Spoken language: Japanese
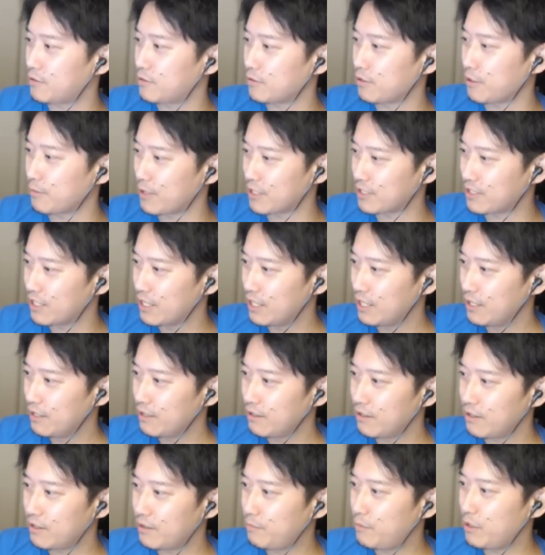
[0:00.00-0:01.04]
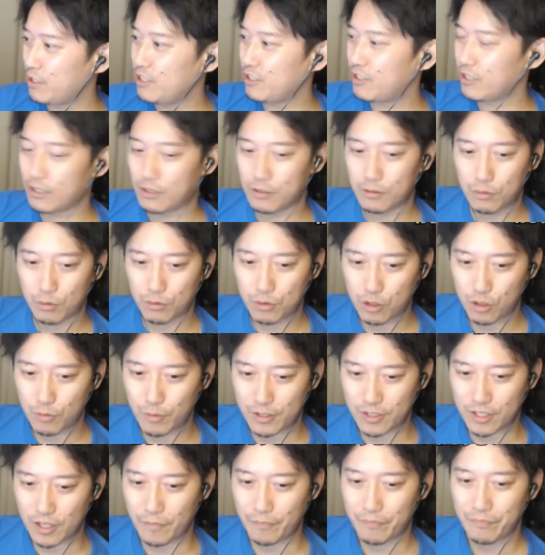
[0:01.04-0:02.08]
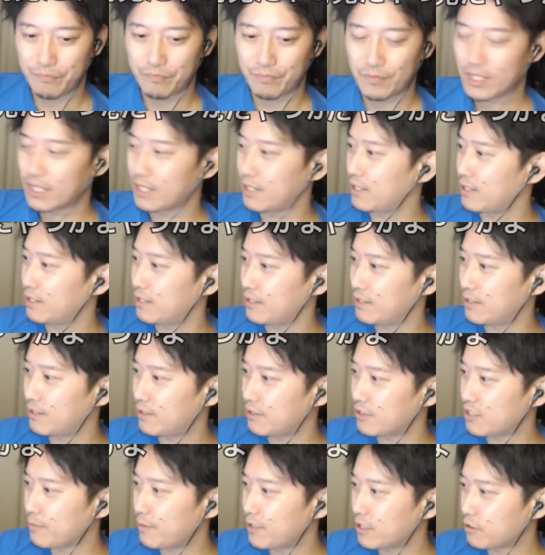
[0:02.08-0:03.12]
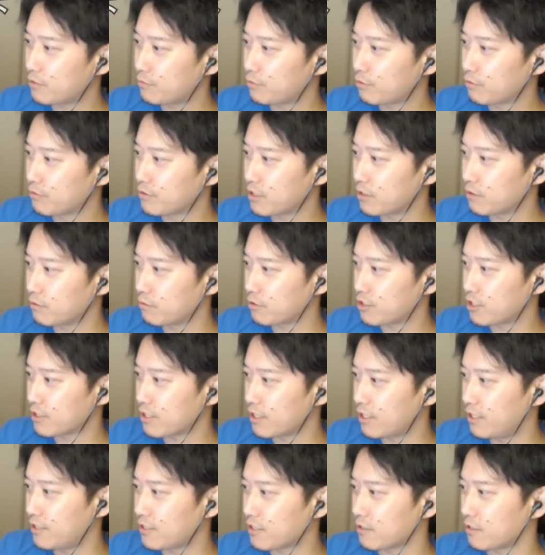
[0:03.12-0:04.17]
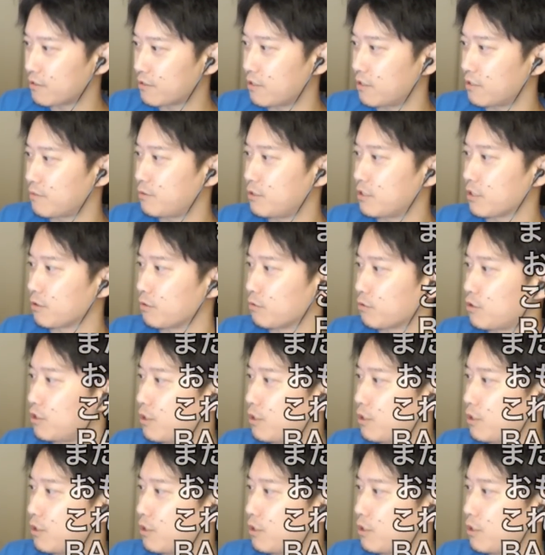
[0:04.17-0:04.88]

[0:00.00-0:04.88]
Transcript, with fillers: 続きます。えー、ベニテングドチョウルさん、えー、しばらく布団ちゃんの車載配信がなくて走りんだけど、